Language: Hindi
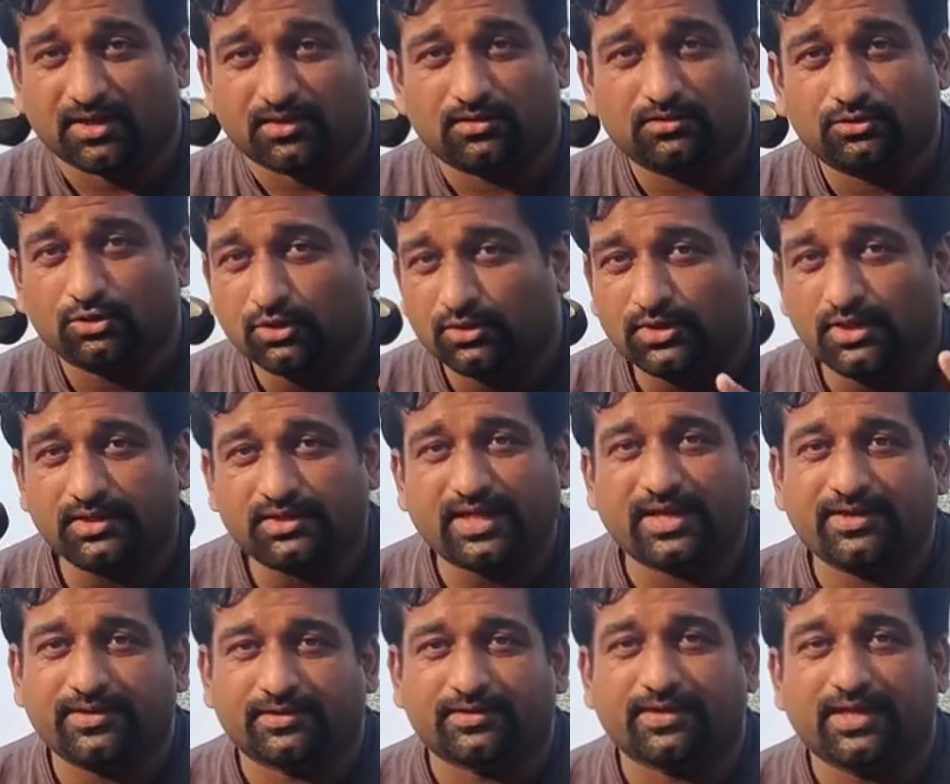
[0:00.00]
का नॉट द
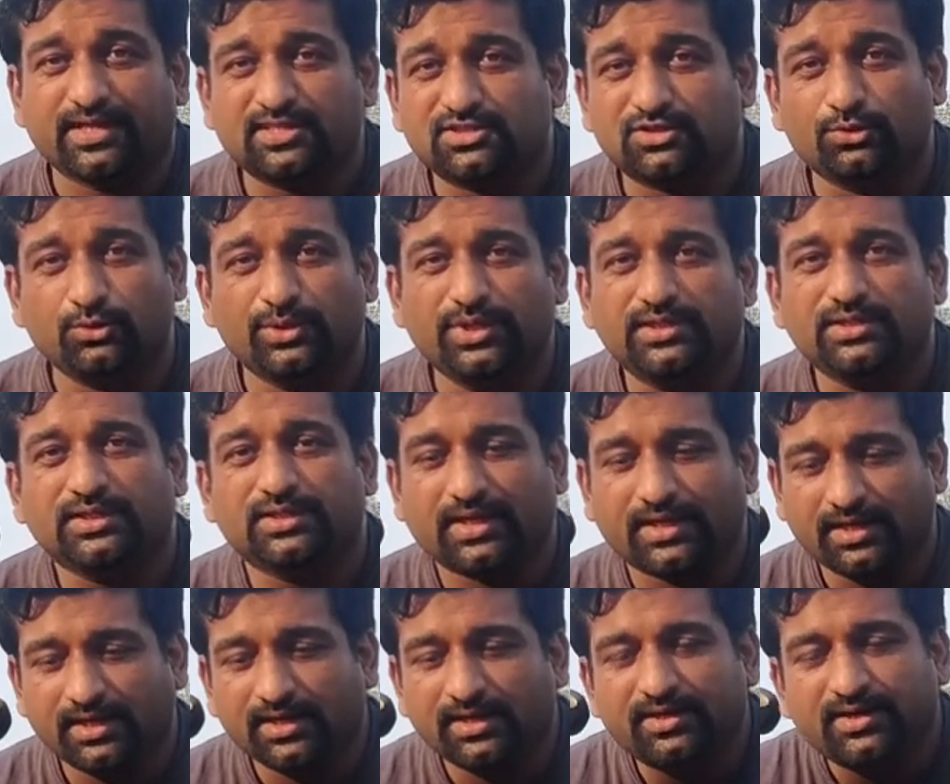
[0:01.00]
टायर एक्सक्लूडिंग द
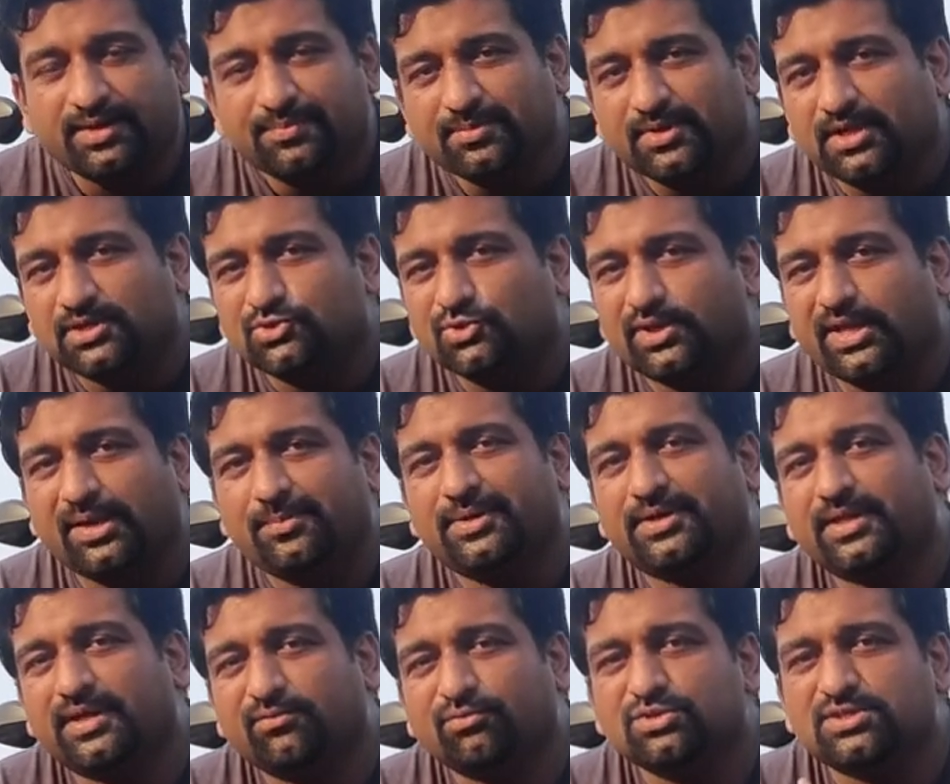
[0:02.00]
टायर रिम का जो
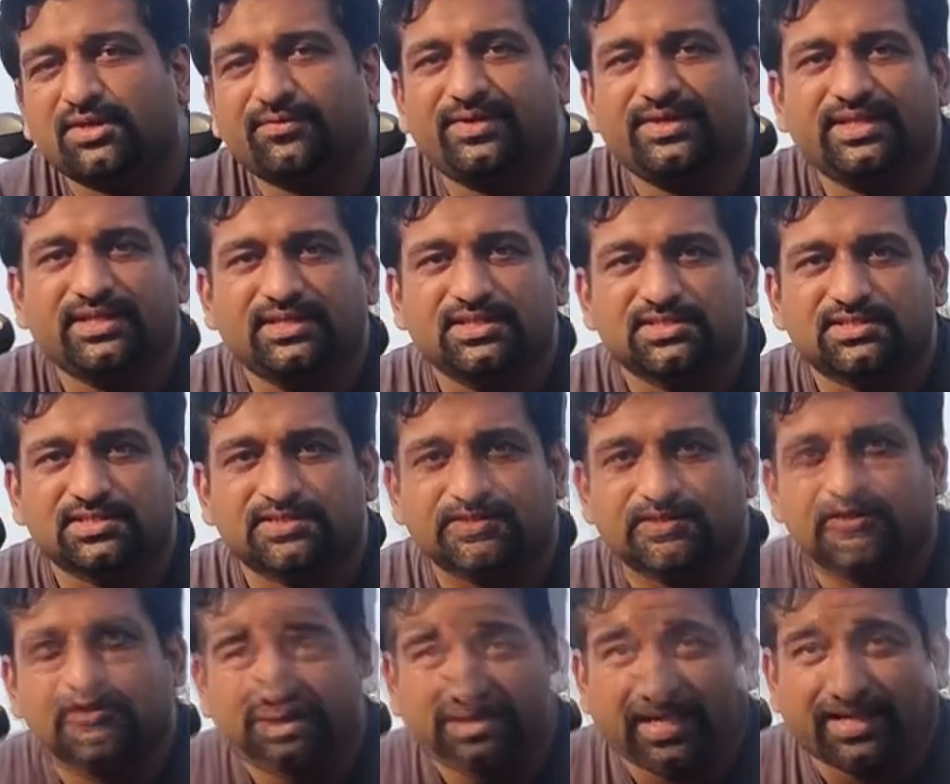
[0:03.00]
डायमीटर है वो 17 इंचेस
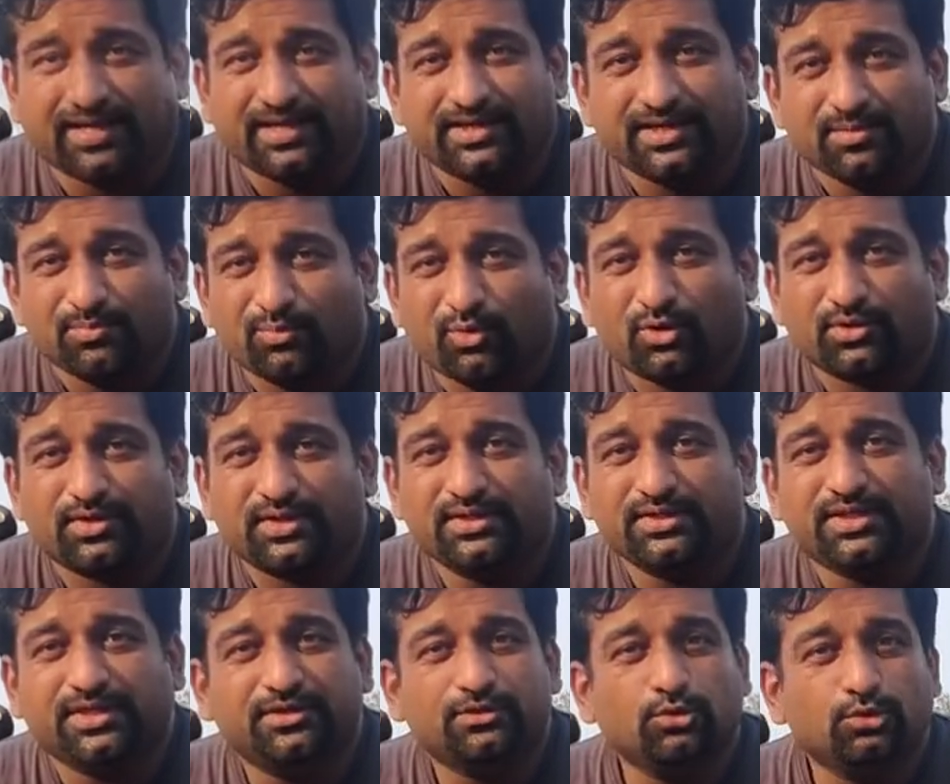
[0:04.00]
है सेकेंड
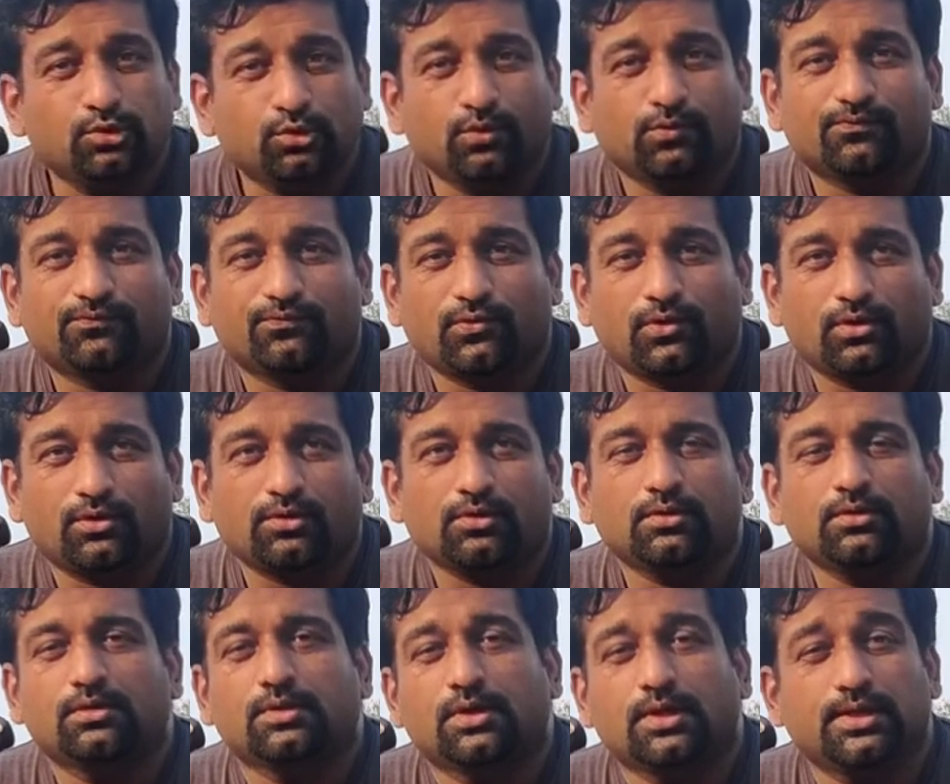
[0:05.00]
इंपॉर्टेंट थिंग टू लुक
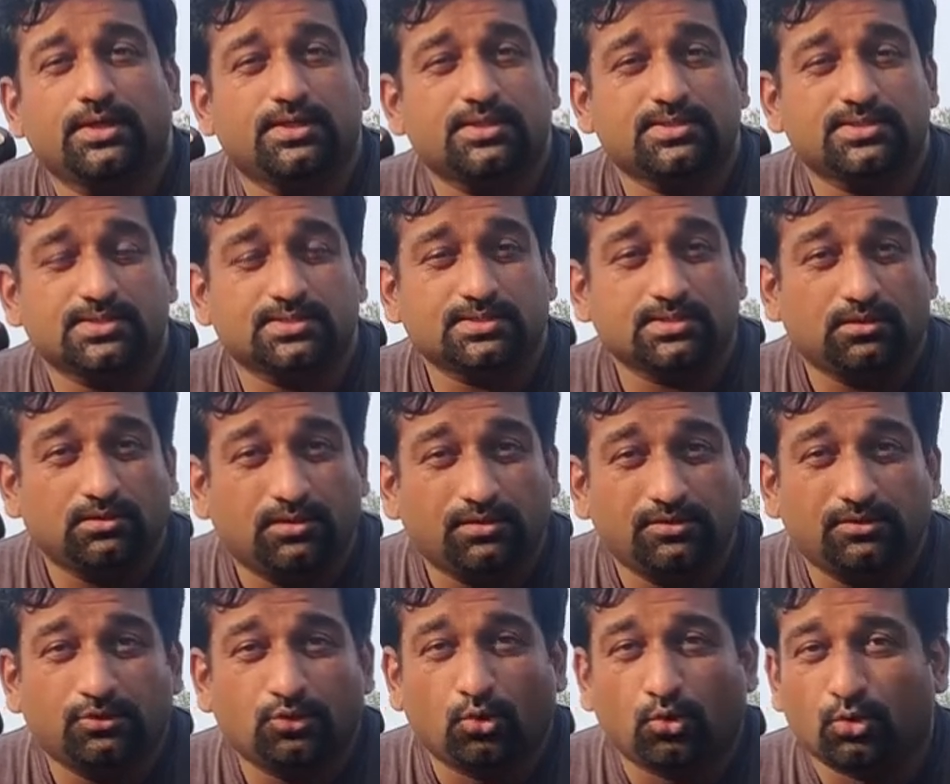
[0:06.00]
फॉर इज द
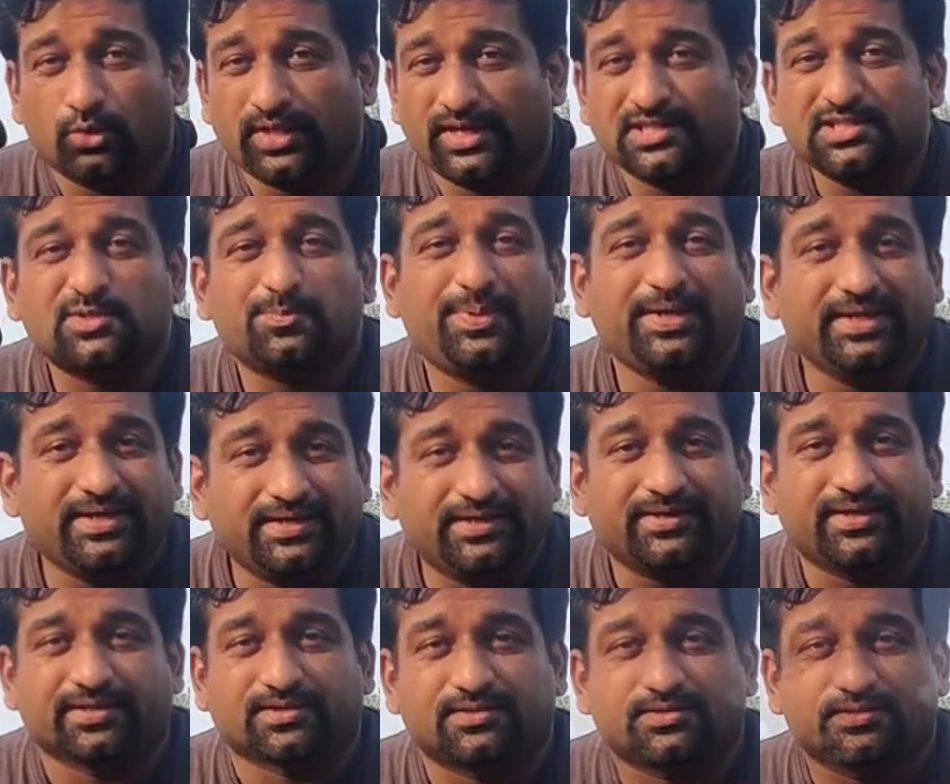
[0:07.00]
लोड एंड स्पीड
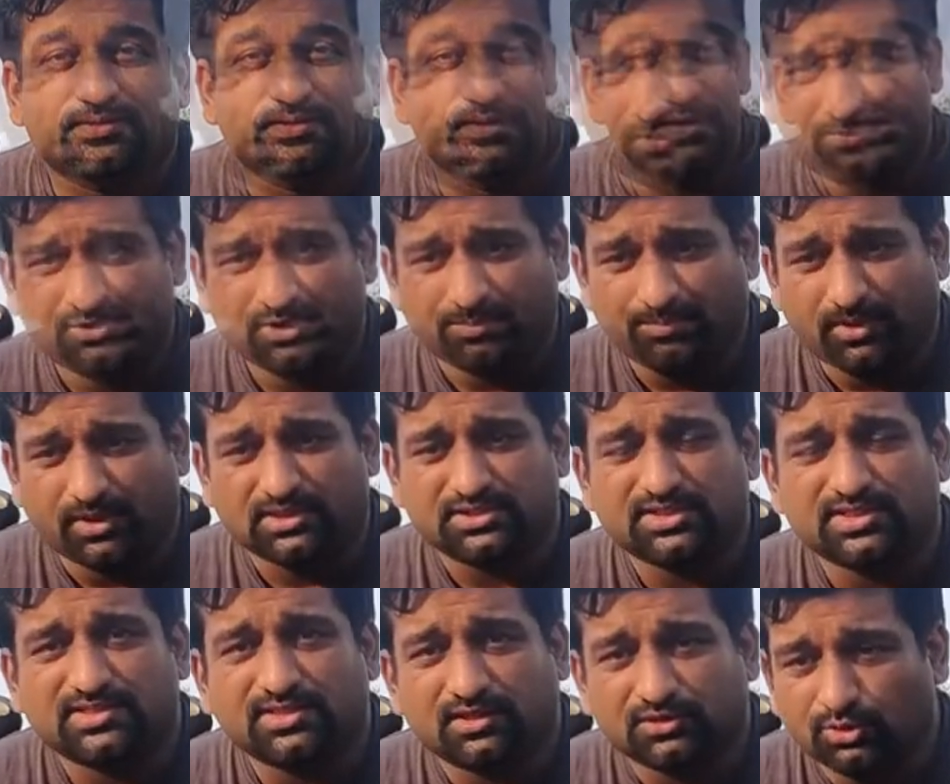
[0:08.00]
इंडेक्स आप जब
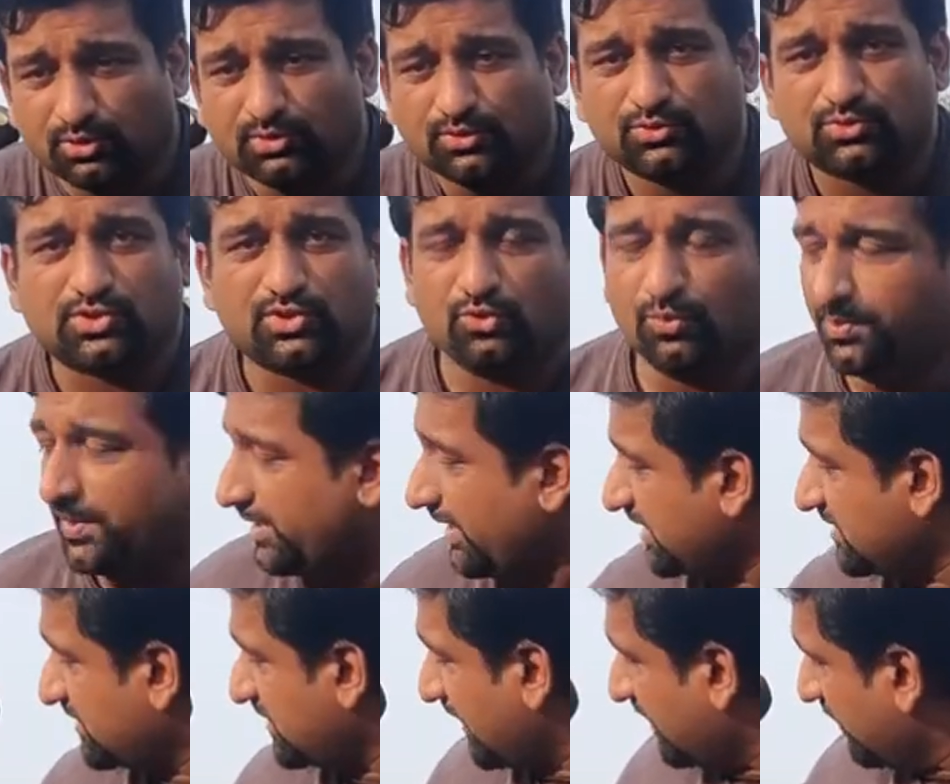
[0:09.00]
परचेस करते हो ना उसके ऊपर
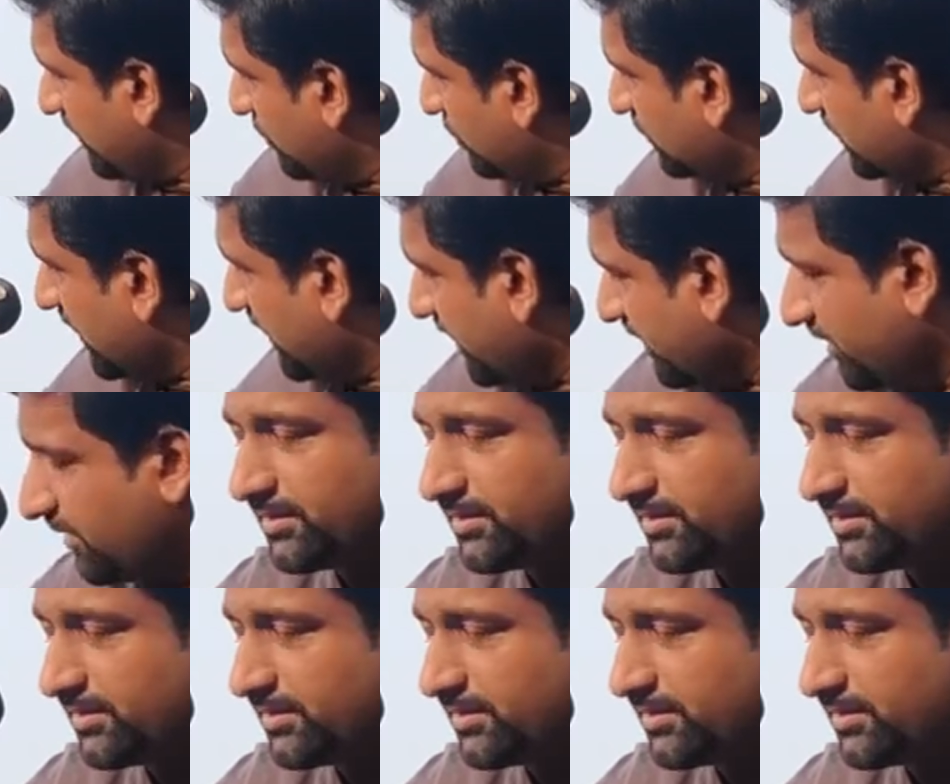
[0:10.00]
एक स्टिकर होता है